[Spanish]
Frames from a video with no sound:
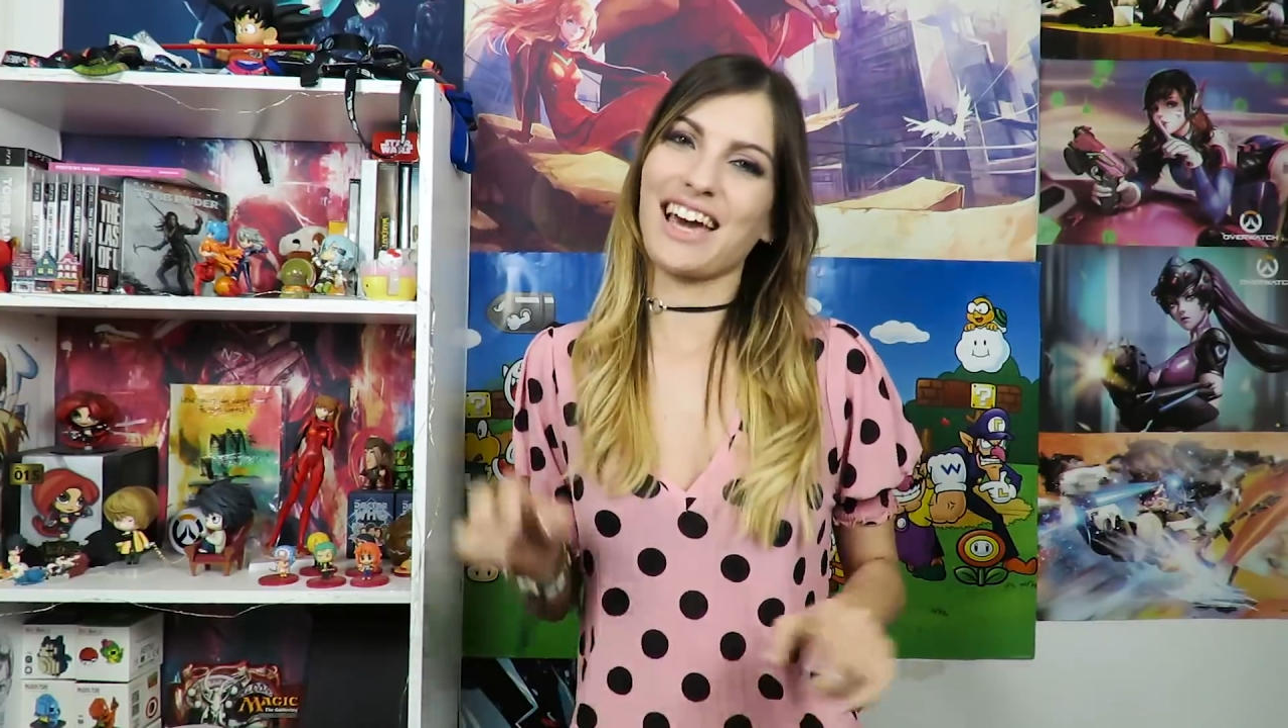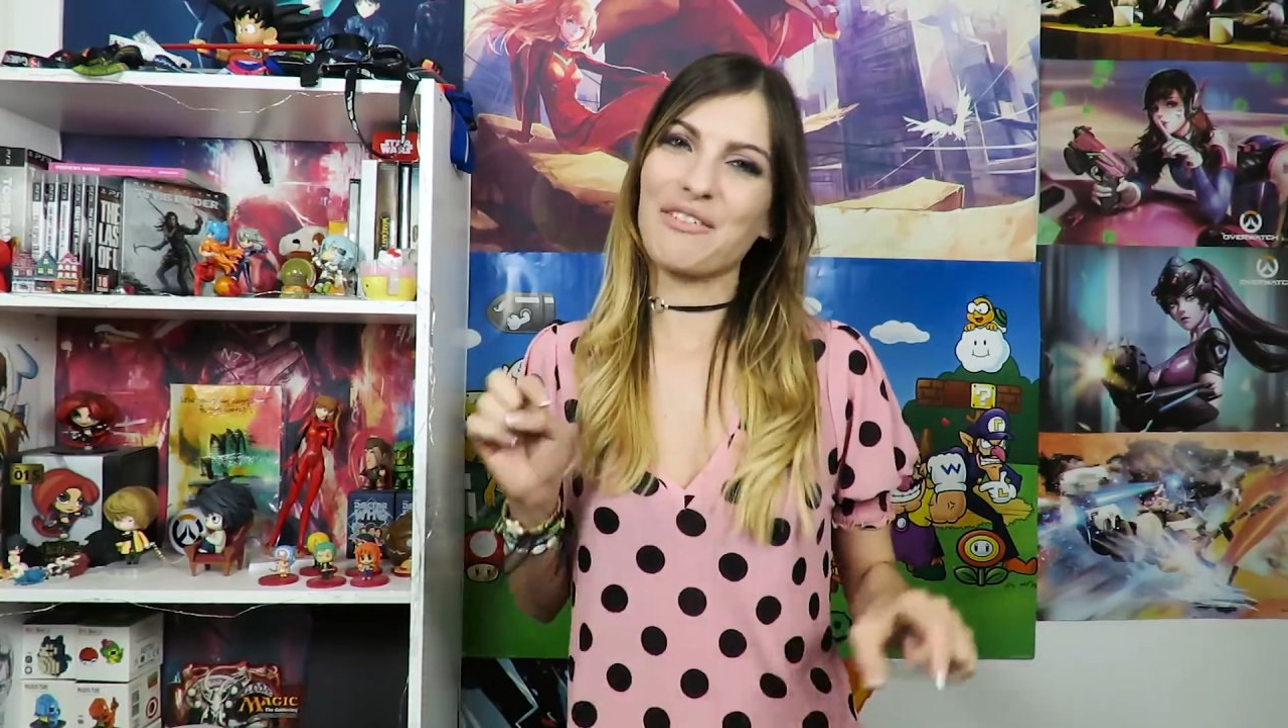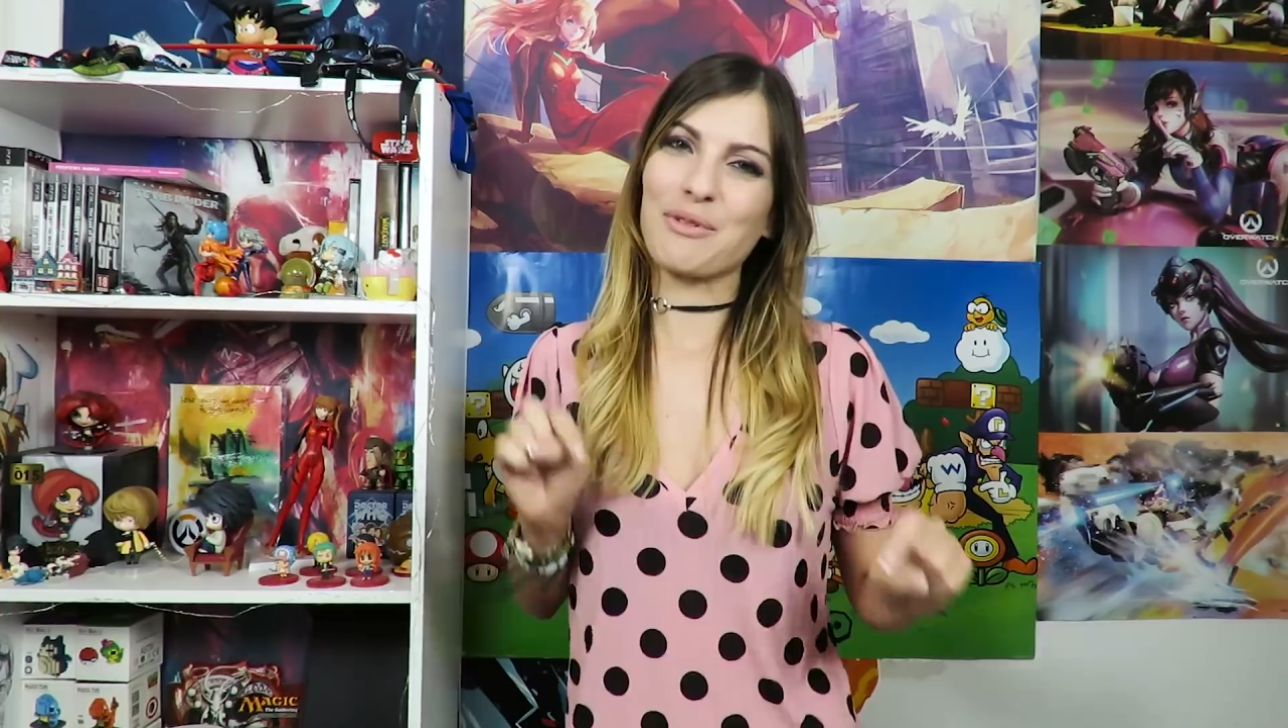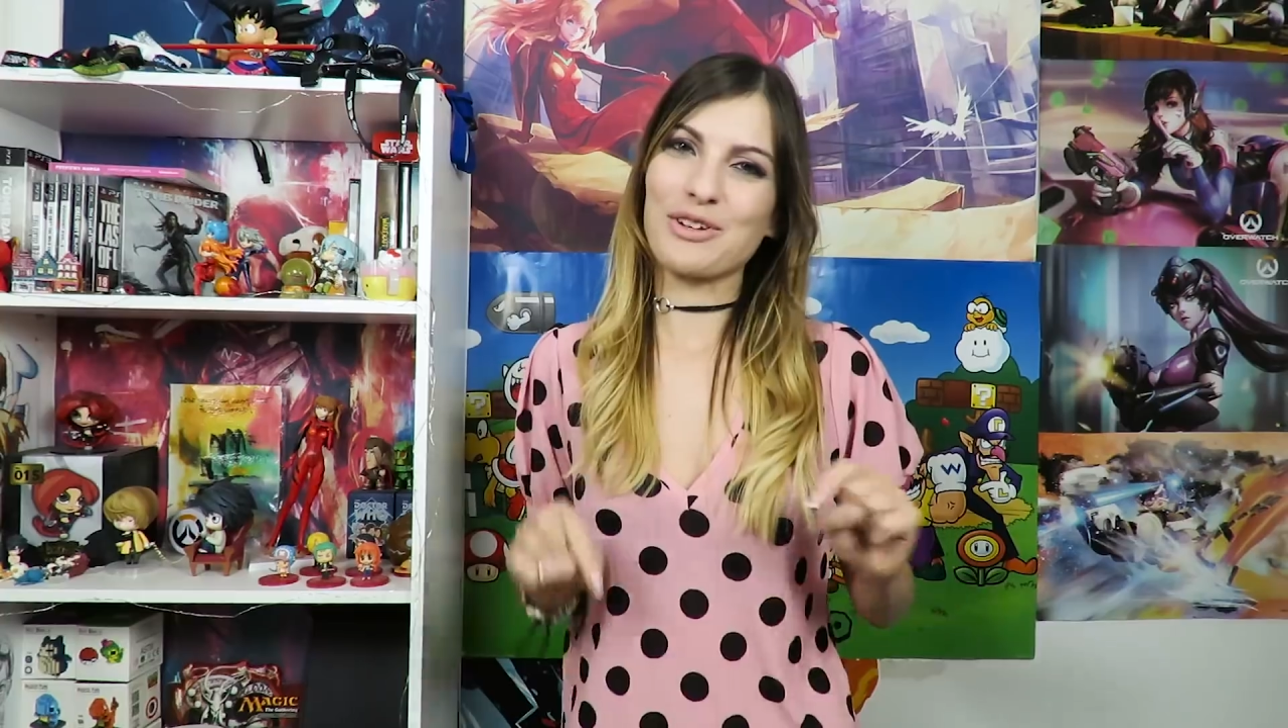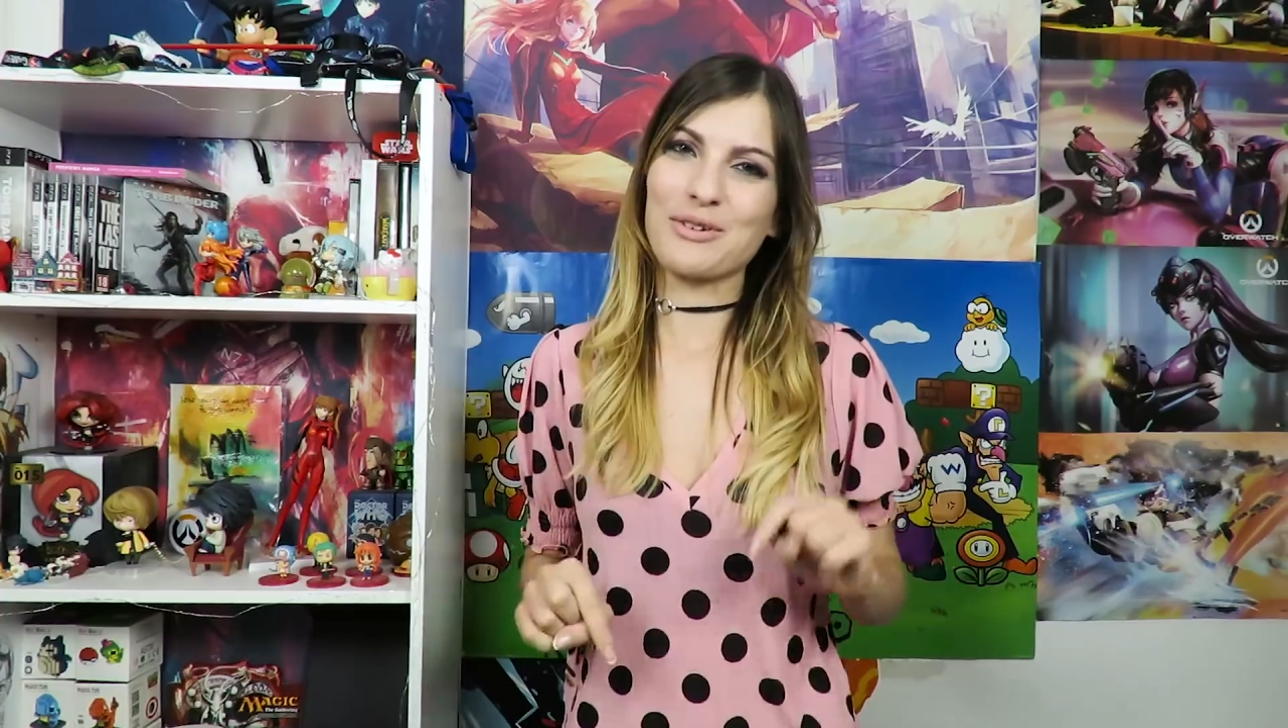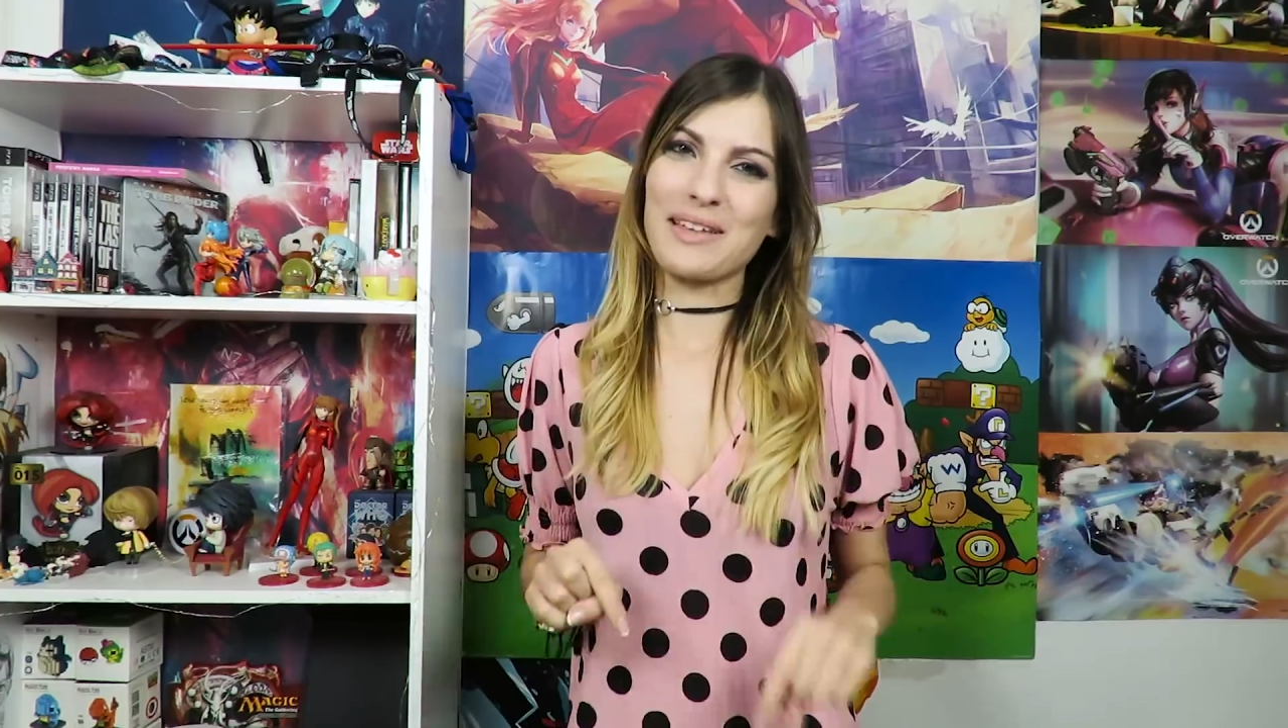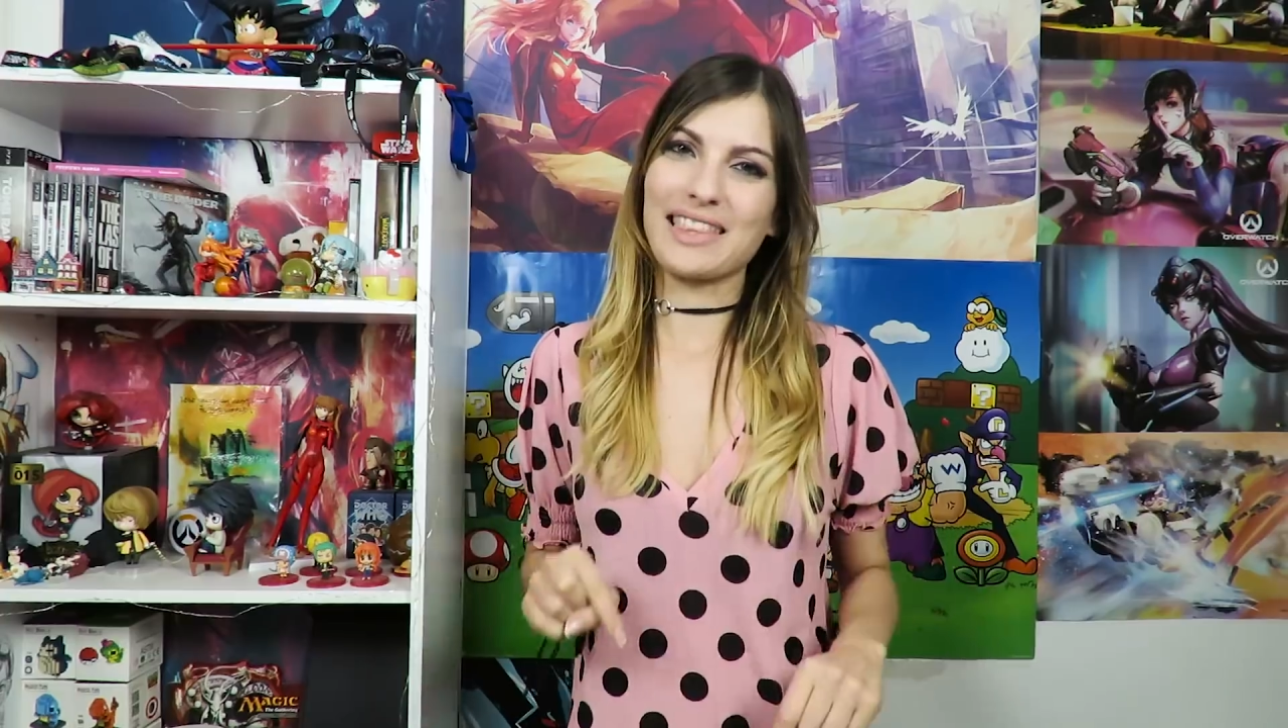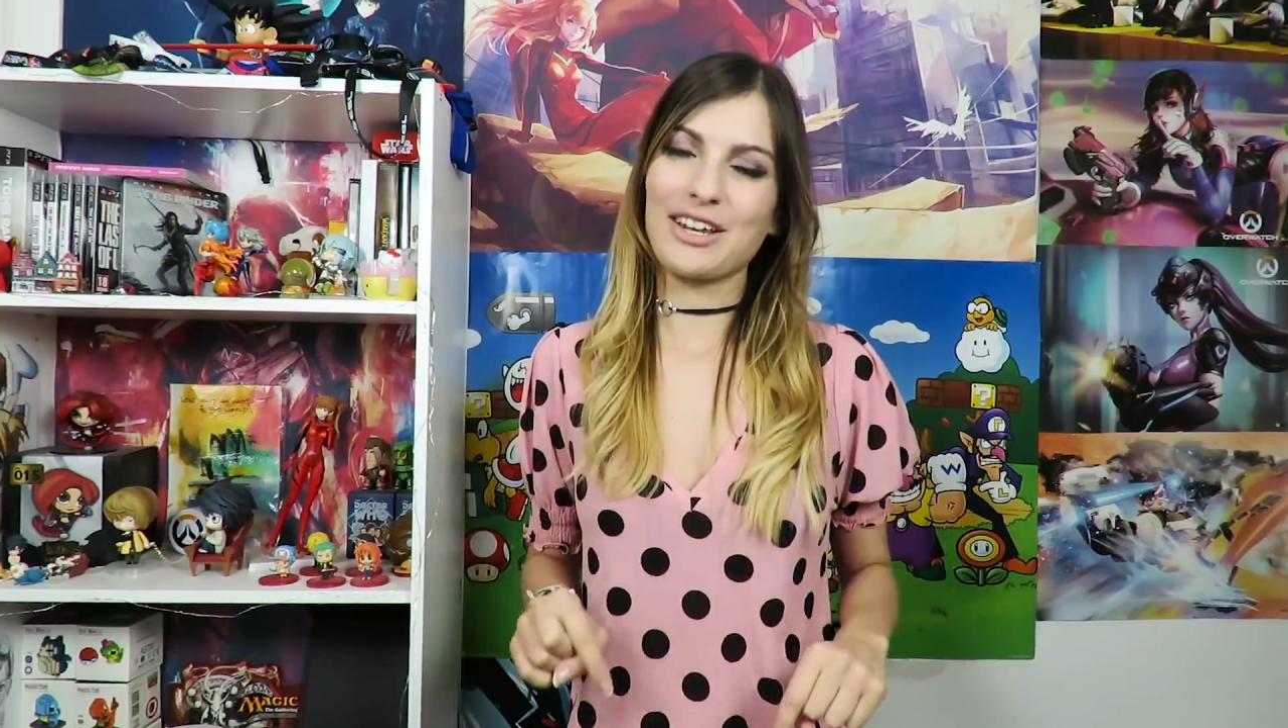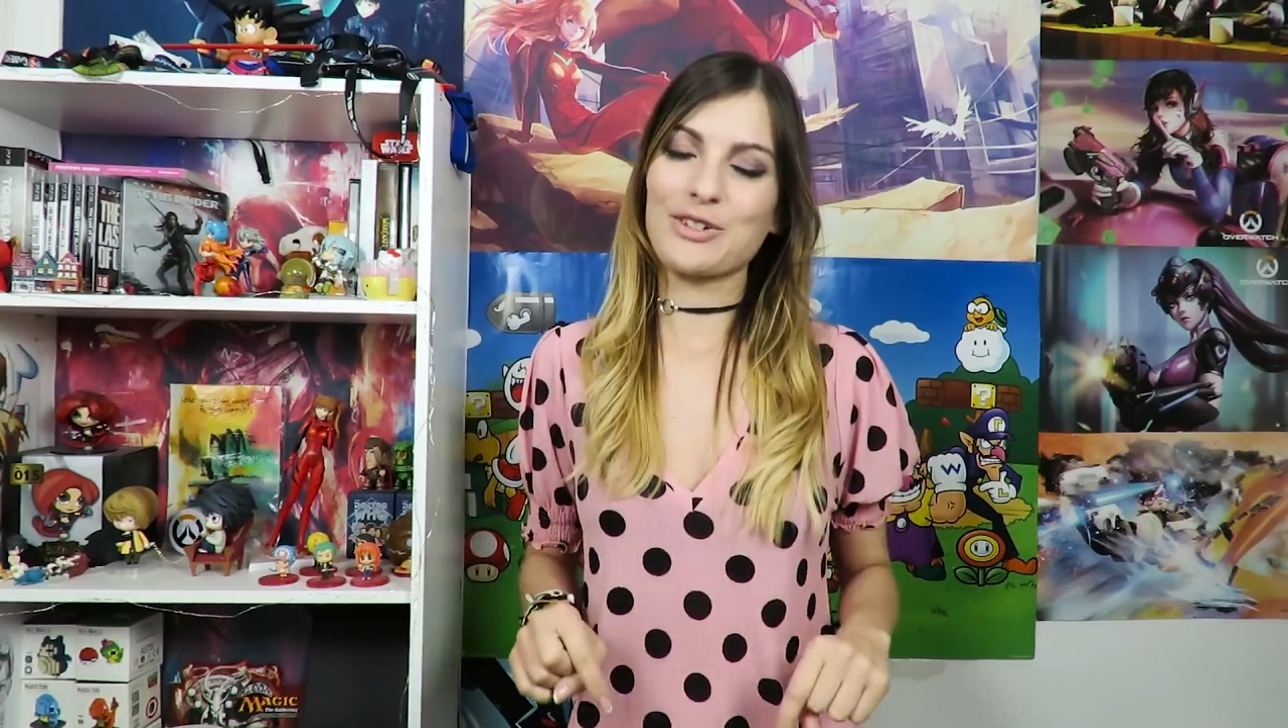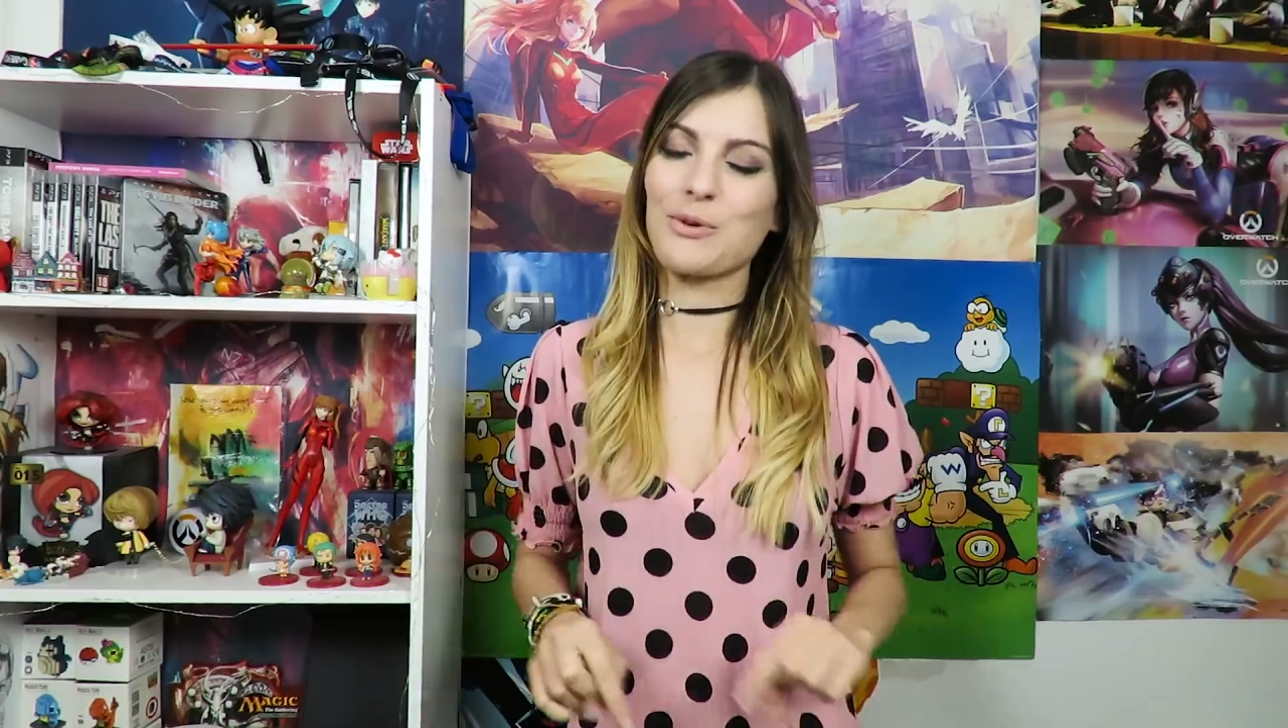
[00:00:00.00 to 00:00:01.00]
dejadme por los
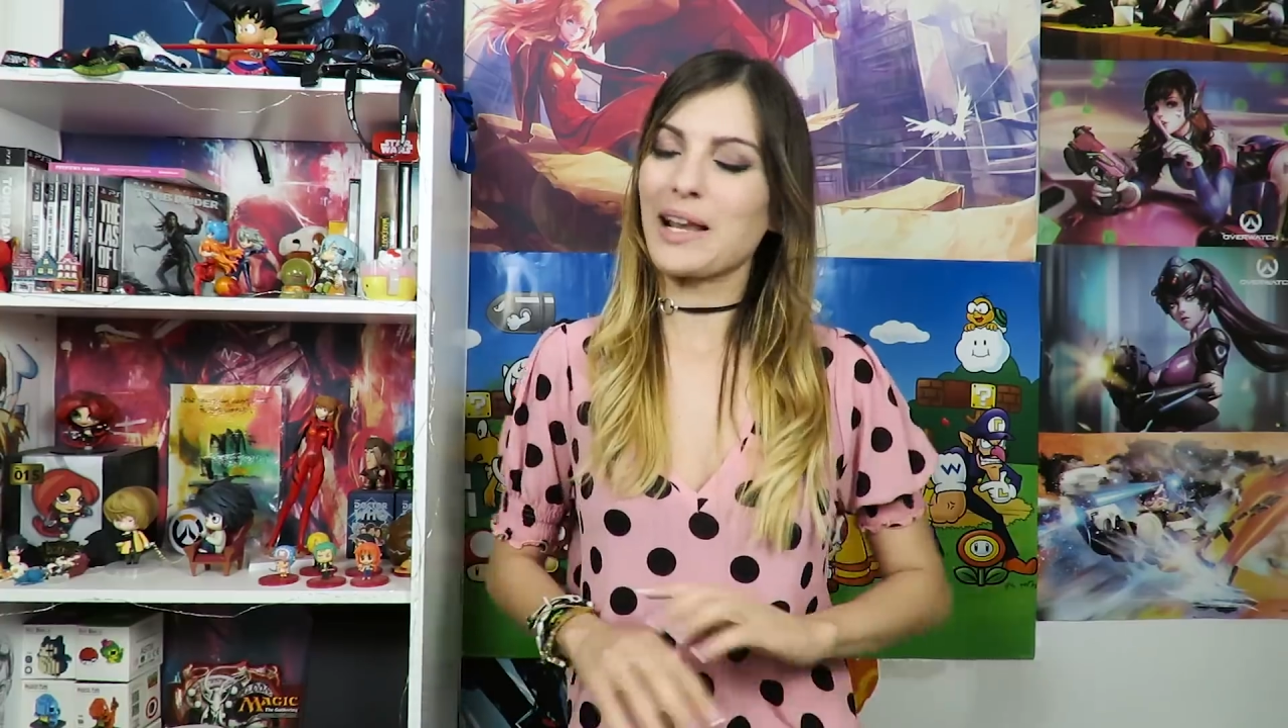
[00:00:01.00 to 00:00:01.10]
comentarios